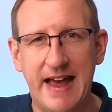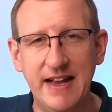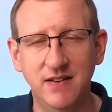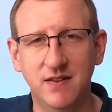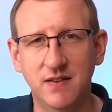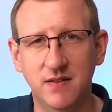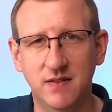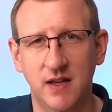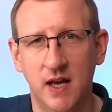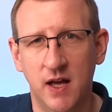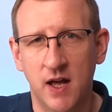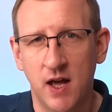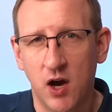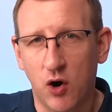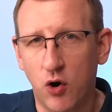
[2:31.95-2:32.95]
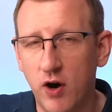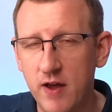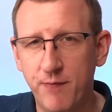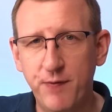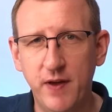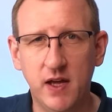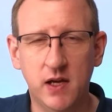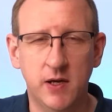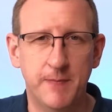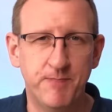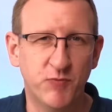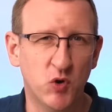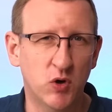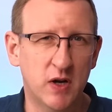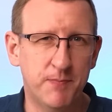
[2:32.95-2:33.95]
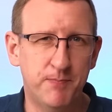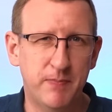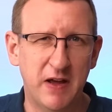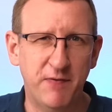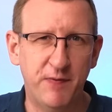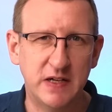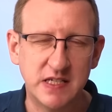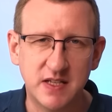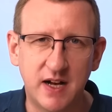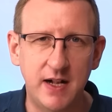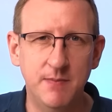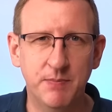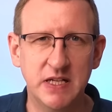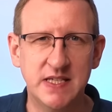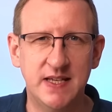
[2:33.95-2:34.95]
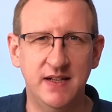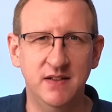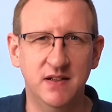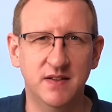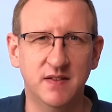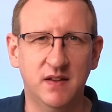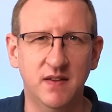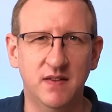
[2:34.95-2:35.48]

Eins ist häufig oder bei fast allen Patienten, das